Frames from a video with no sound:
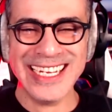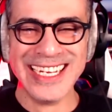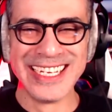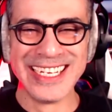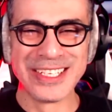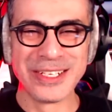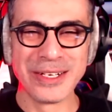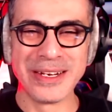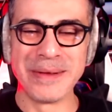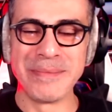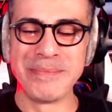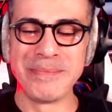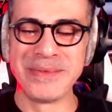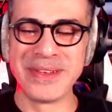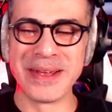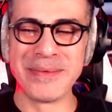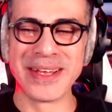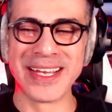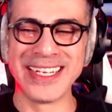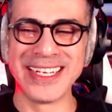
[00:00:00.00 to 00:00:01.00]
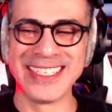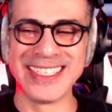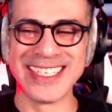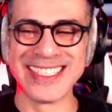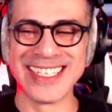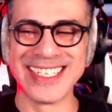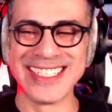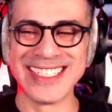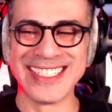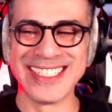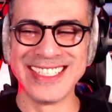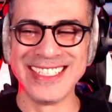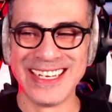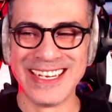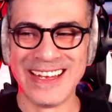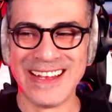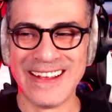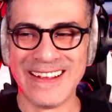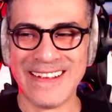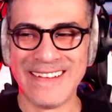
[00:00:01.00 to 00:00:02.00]
Tu l'as bien mérité celle-ci.
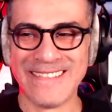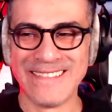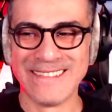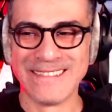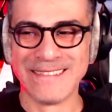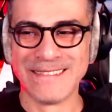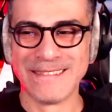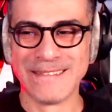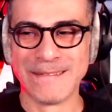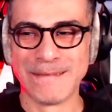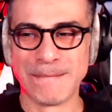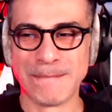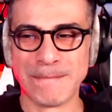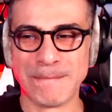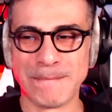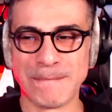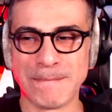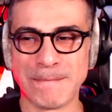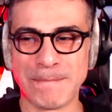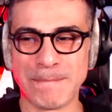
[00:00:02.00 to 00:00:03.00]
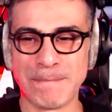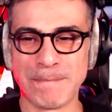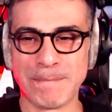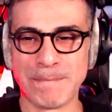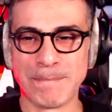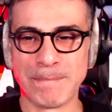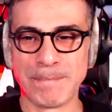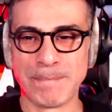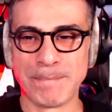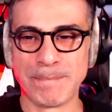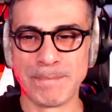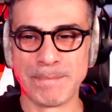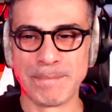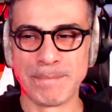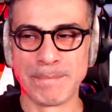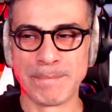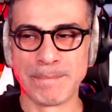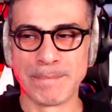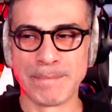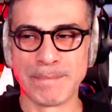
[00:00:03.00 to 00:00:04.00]
Pourquoi t'es comme ça
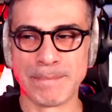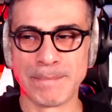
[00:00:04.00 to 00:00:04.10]
Pourquoi